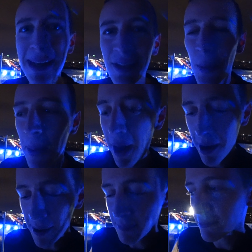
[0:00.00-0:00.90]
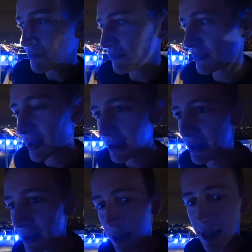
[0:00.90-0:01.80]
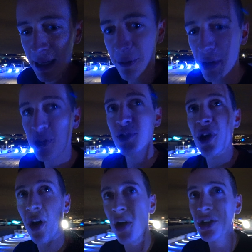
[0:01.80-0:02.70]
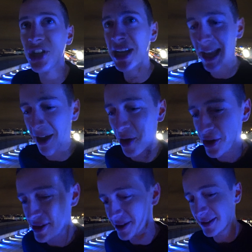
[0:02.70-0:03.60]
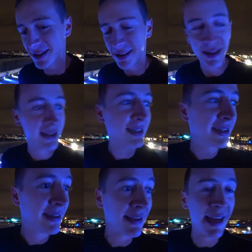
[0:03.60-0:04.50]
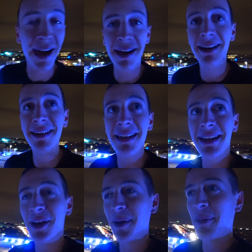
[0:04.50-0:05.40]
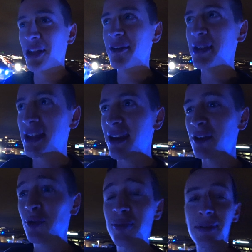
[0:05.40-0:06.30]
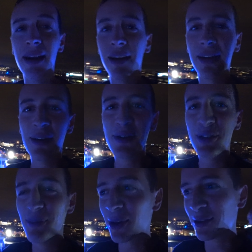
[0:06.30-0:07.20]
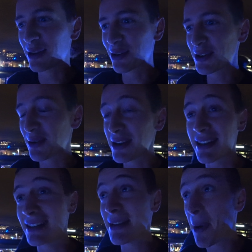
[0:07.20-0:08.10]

bat son plein. Les voitures enchaînent les runs. Il y a énormément d'invités, tous les youtubeurs, tous les trucs sont là, c'est assez